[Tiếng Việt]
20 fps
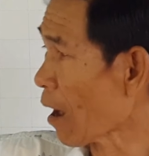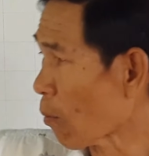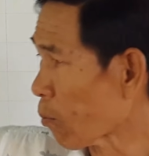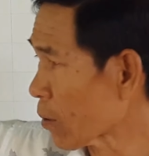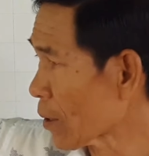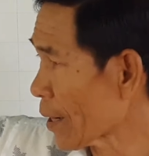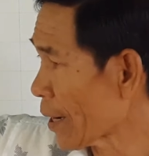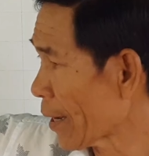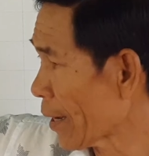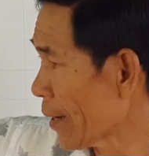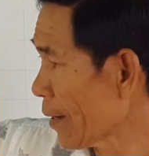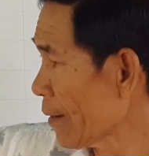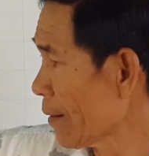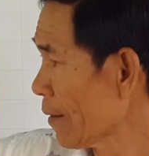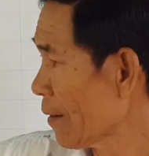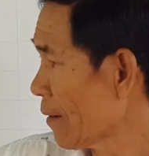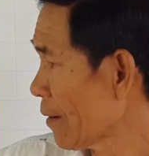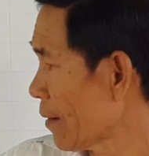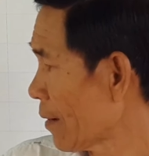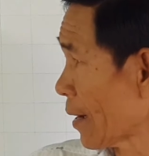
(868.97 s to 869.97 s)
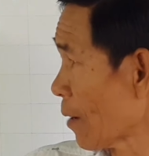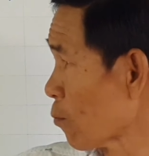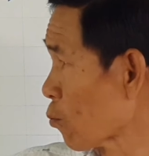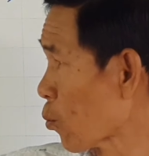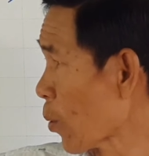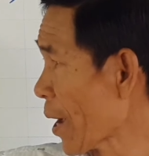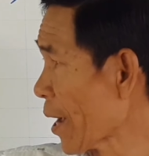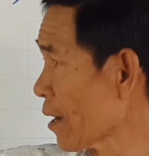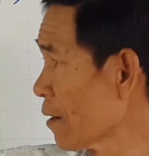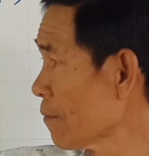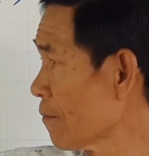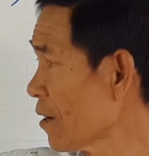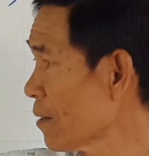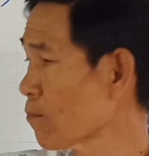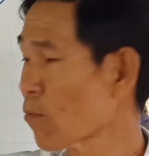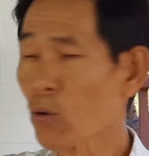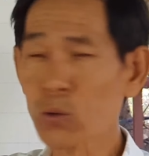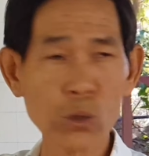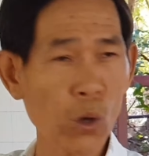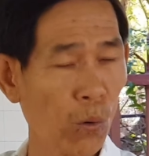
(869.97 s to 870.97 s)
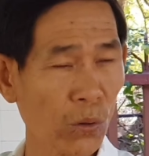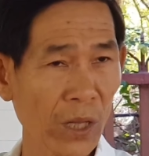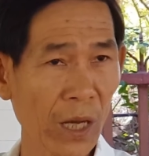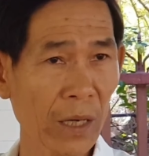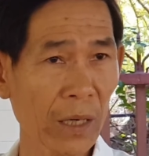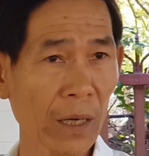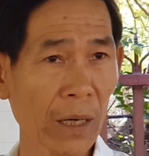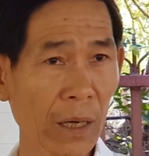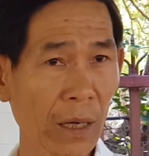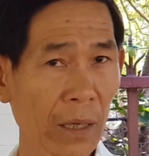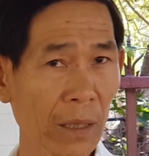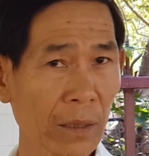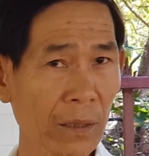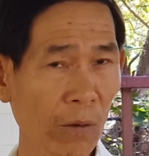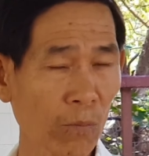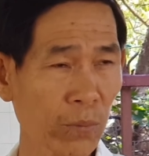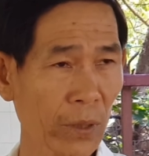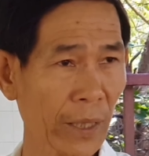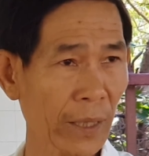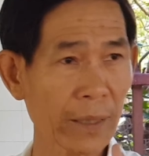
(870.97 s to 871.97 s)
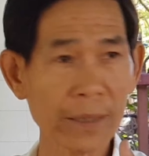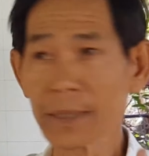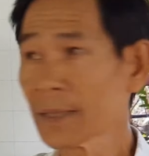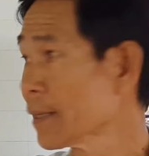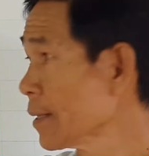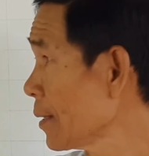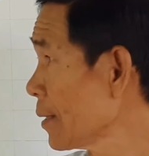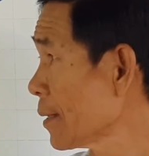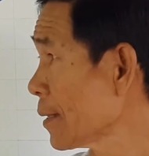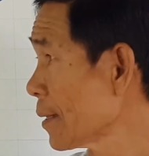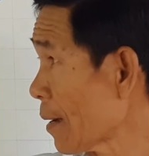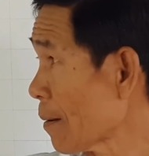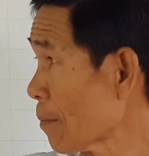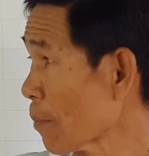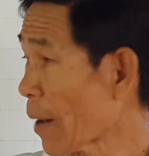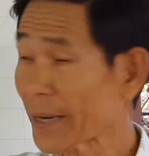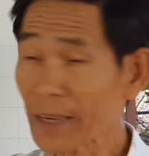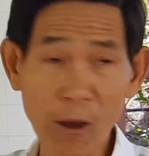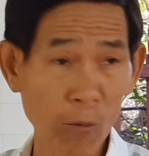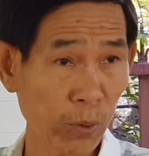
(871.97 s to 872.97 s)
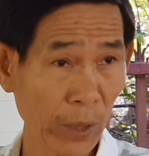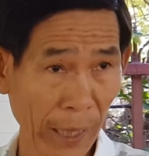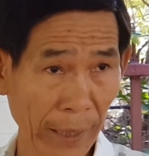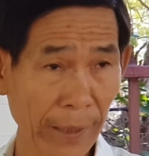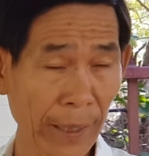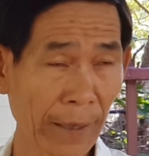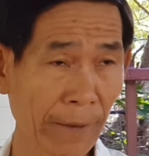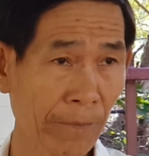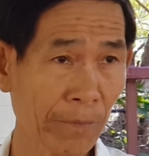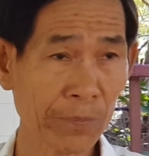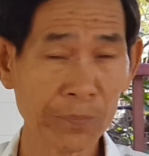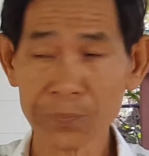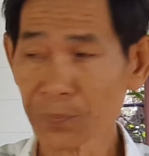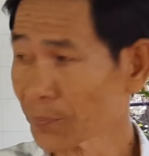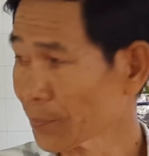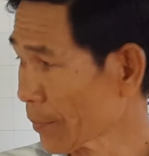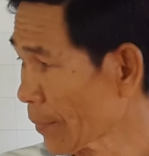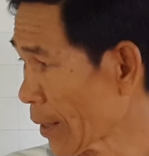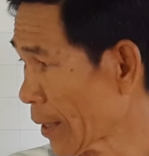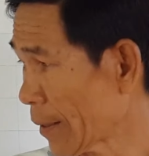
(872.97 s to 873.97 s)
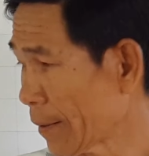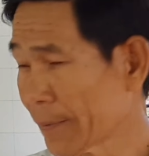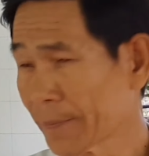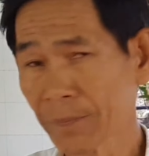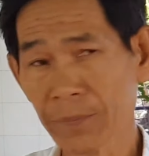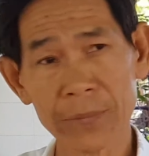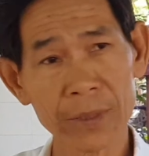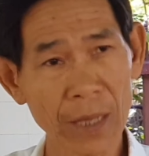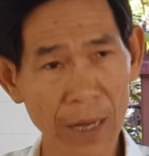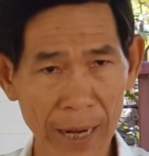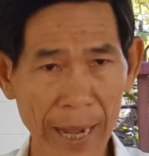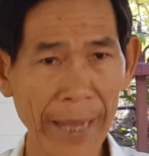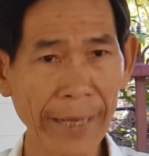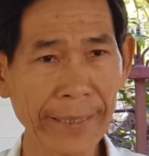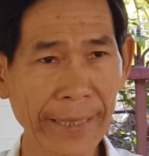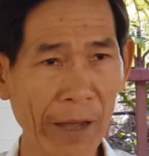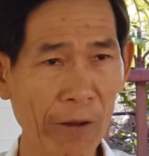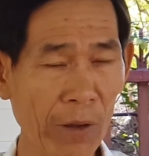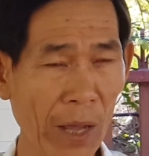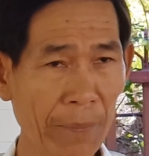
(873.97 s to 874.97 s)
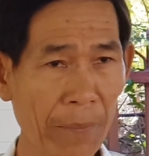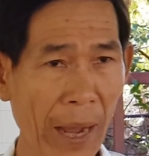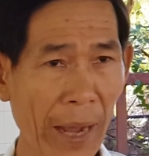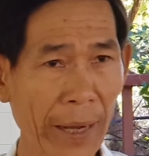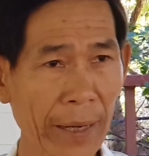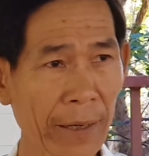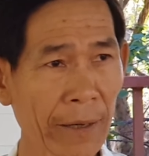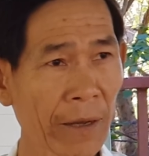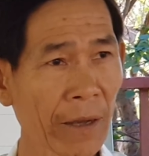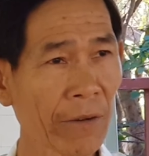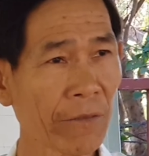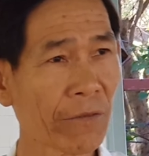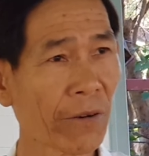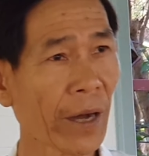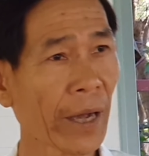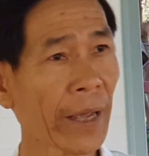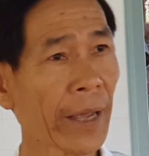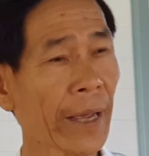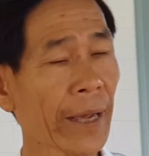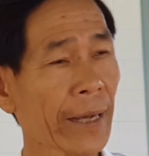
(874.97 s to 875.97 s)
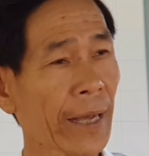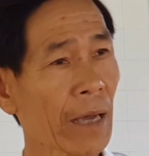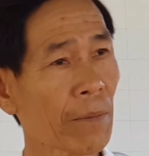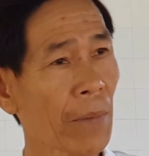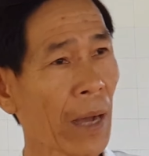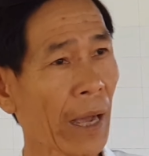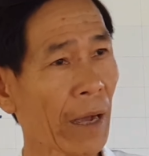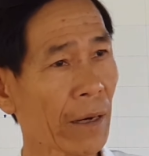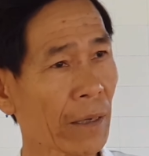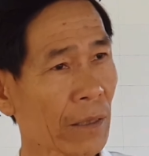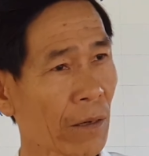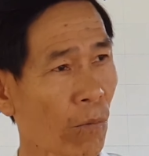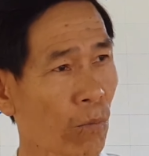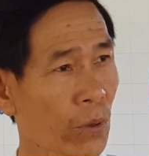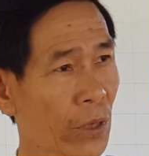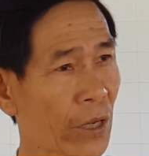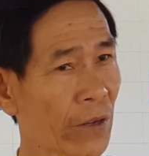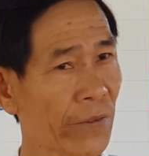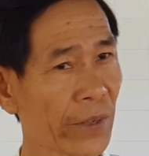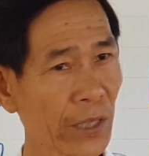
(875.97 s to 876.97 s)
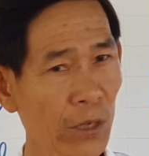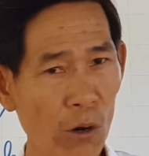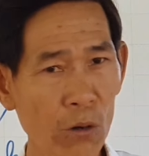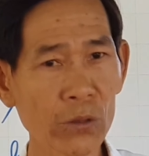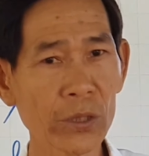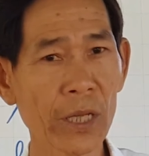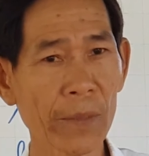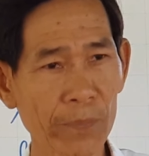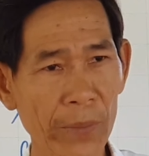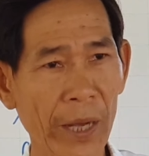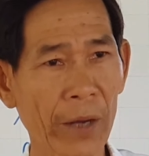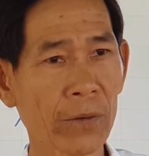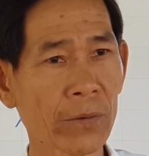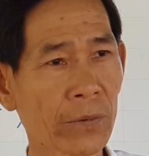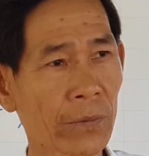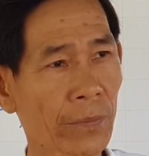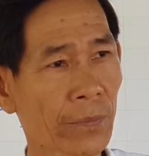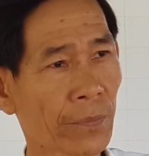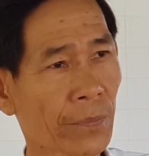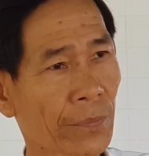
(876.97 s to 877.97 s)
đọc để làm quen với một số từ ở trong cái bài đọc này nhé ừ. thân ái chào các bạn và hẹn các bạn trong cái video tiếp theo